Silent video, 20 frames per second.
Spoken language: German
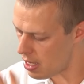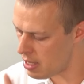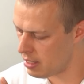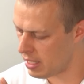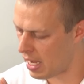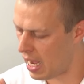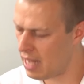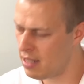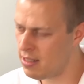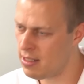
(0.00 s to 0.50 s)

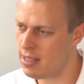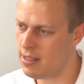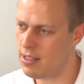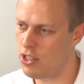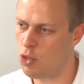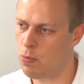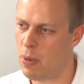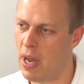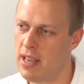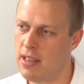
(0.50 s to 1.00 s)
der Ansatz,
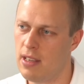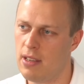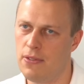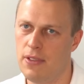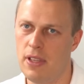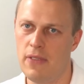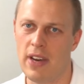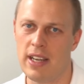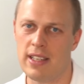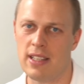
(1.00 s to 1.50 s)
die Speiche
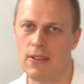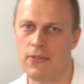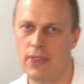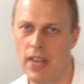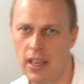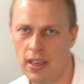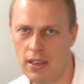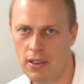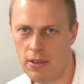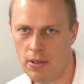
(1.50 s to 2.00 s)
viel weiter
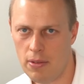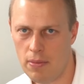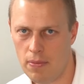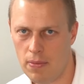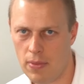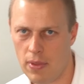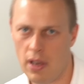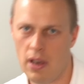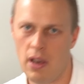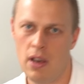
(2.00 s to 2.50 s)
weg.
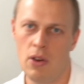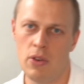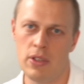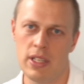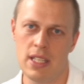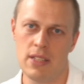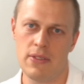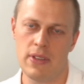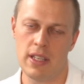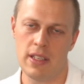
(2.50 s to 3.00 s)
Ja? Und
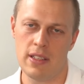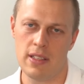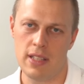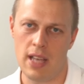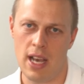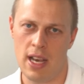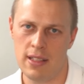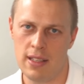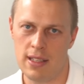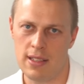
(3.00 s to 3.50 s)
deswegen ist
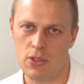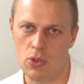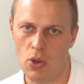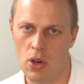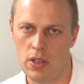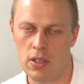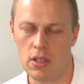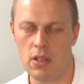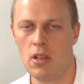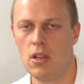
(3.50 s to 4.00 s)
der Ansatz
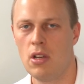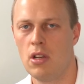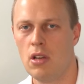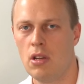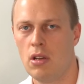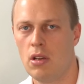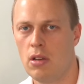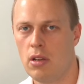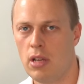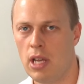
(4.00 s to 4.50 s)
dort
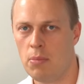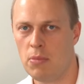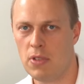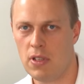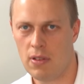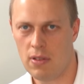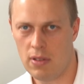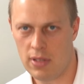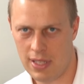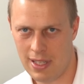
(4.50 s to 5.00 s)
eben
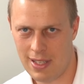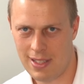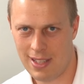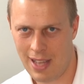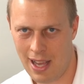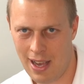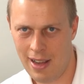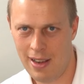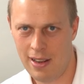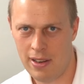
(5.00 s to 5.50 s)

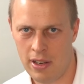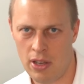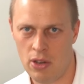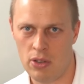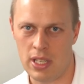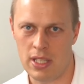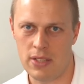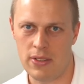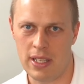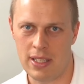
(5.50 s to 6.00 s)
distal ne? und
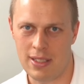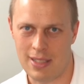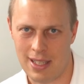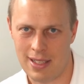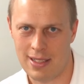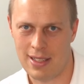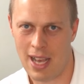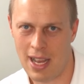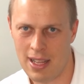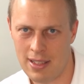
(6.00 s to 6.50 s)
deswegen ist
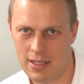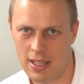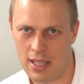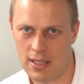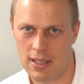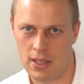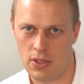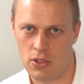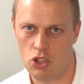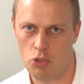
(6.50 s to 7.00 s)
das der
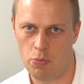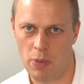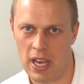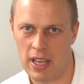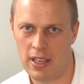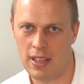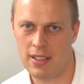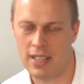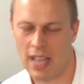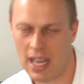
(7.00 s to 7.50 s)
Ansatz. Also die
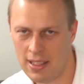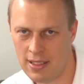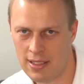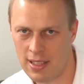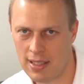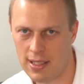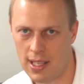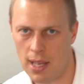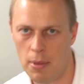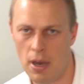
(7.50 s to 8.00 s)
Speiche ist der
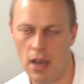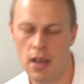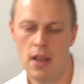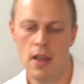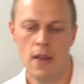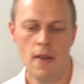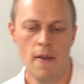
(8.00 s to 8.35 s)
Ansatz. Aber